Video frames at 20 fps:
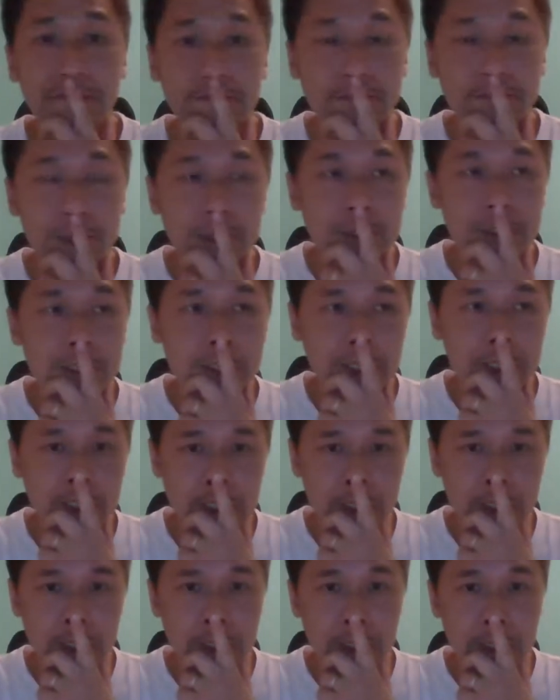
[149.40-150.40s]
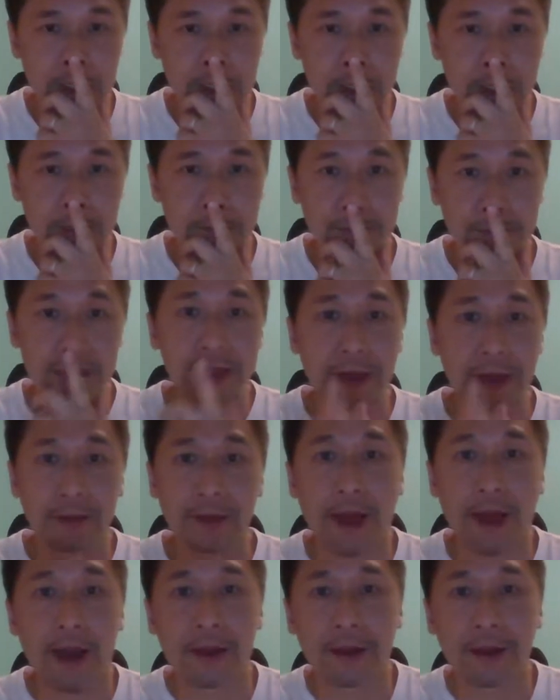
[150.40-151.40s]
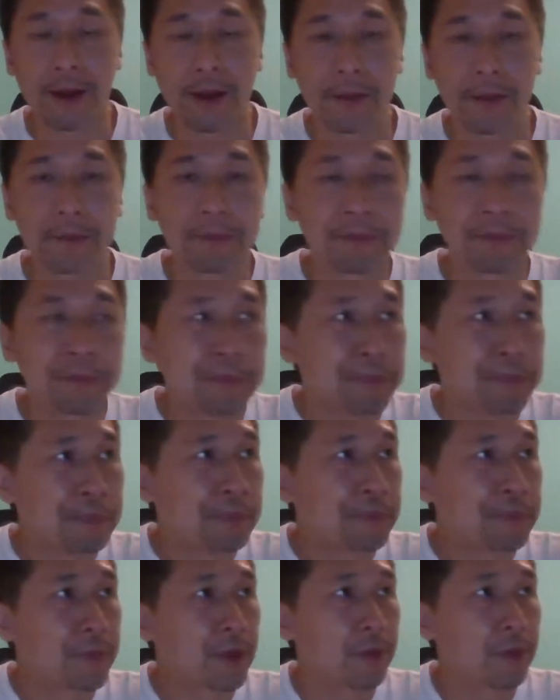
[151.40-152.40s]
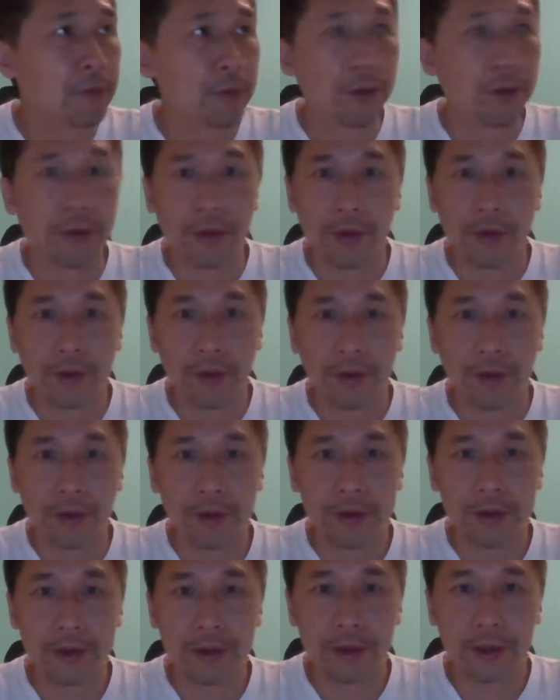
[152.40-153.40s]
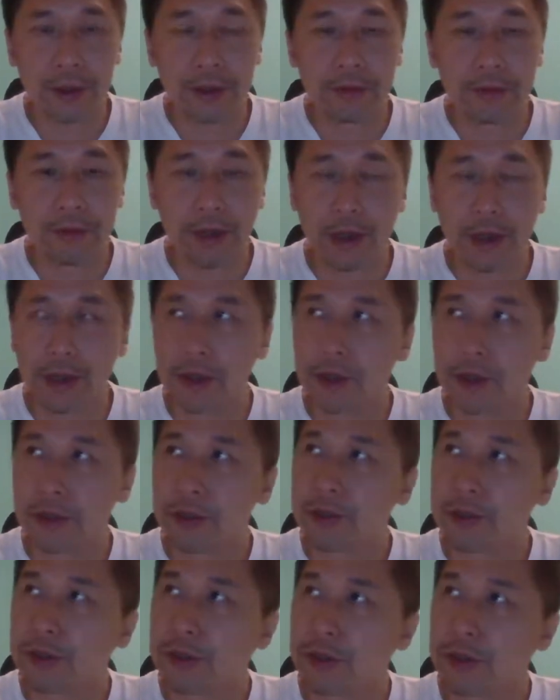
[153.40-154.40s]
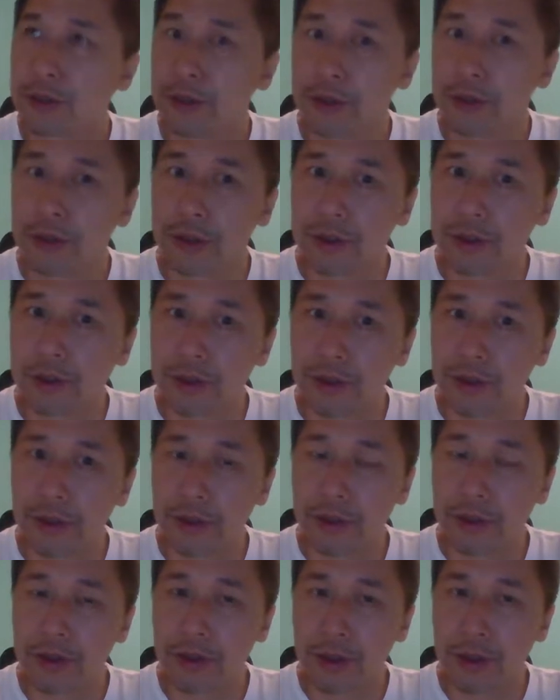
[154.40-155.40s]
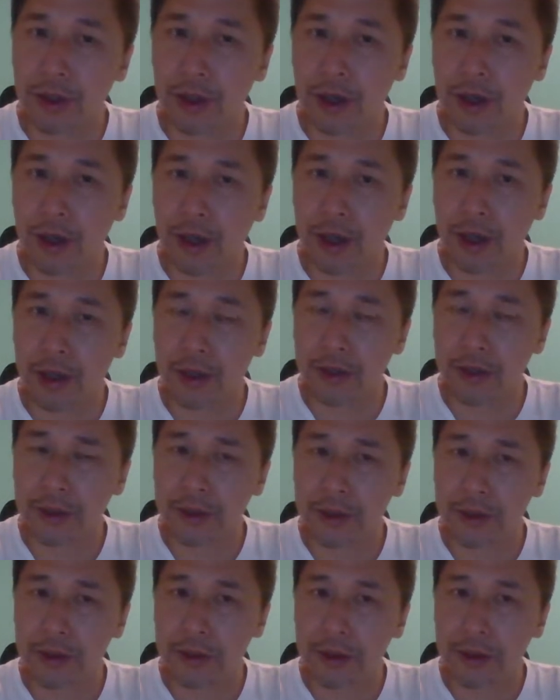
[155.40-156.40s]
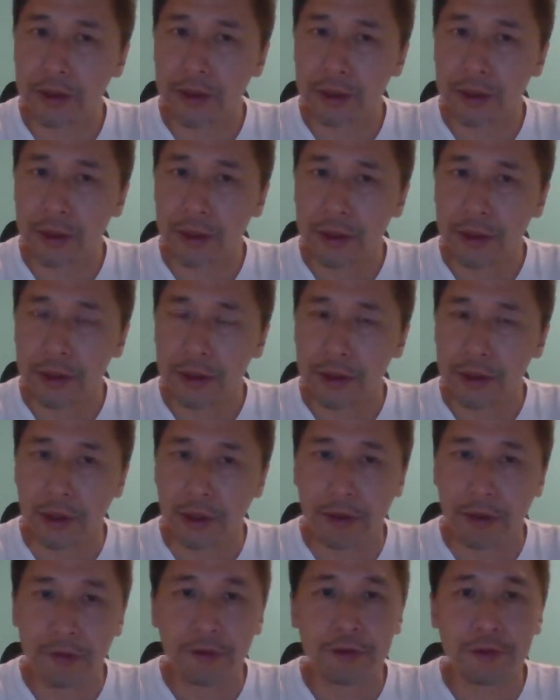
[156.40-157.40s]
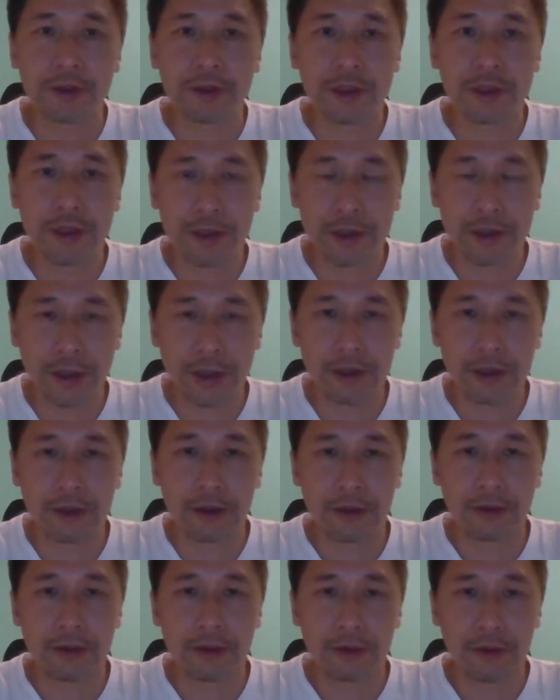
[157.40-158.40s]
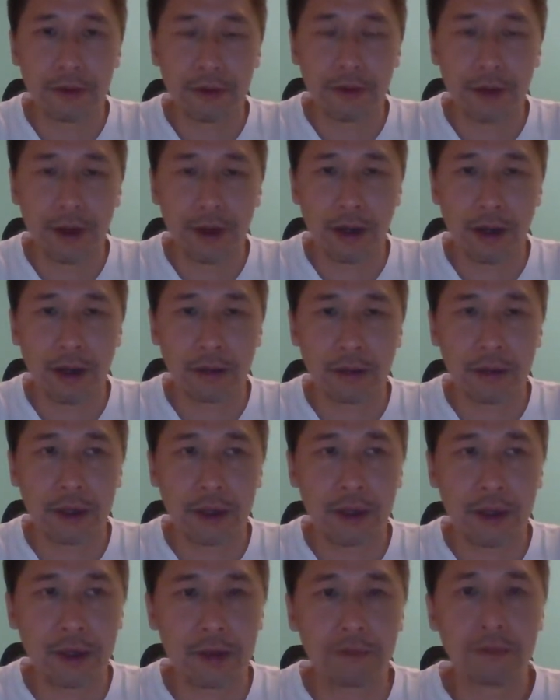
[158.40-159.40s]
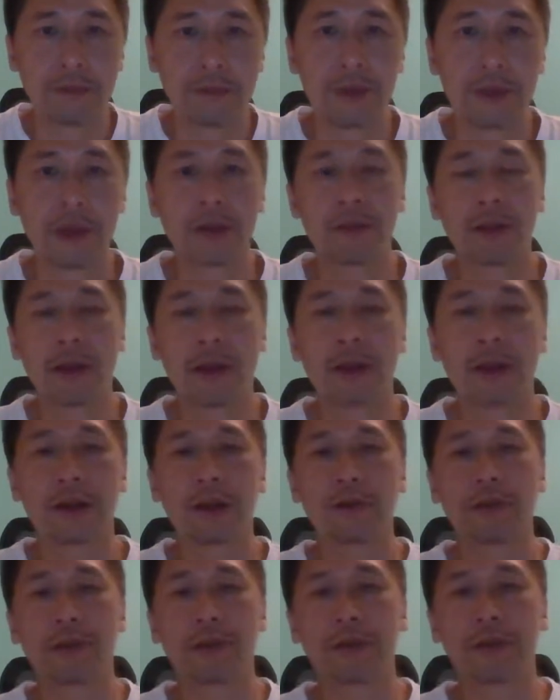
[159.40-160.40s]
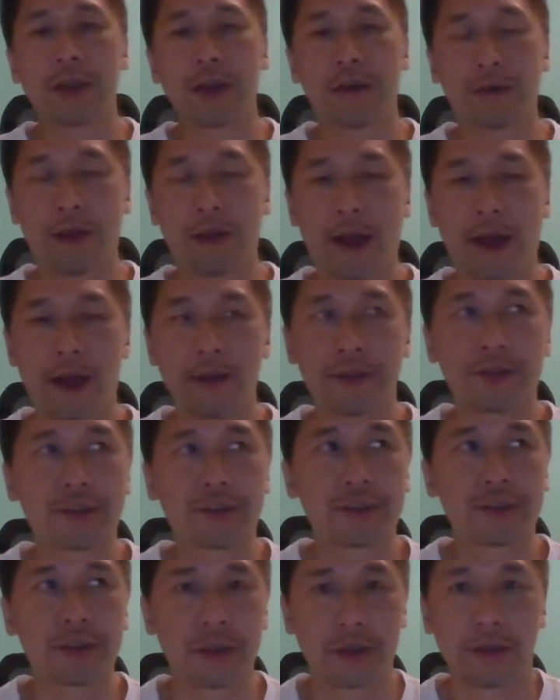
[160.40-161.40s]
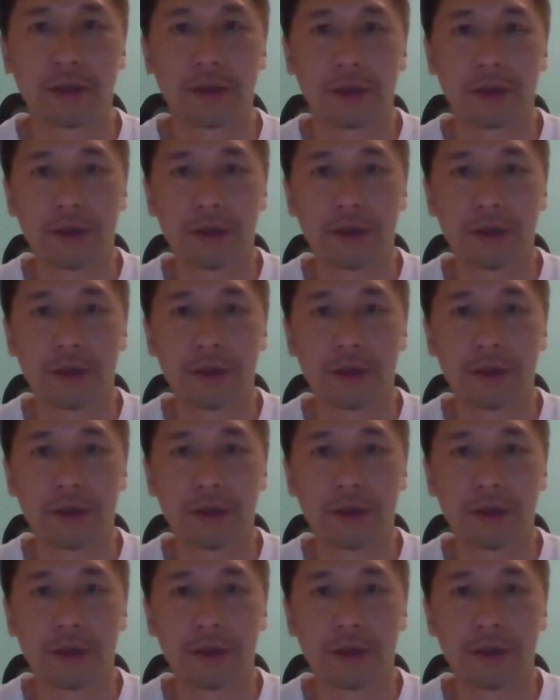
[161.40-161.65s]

是比较大的？我是认为是啊，盈富基金啊，那个明年六月三号开始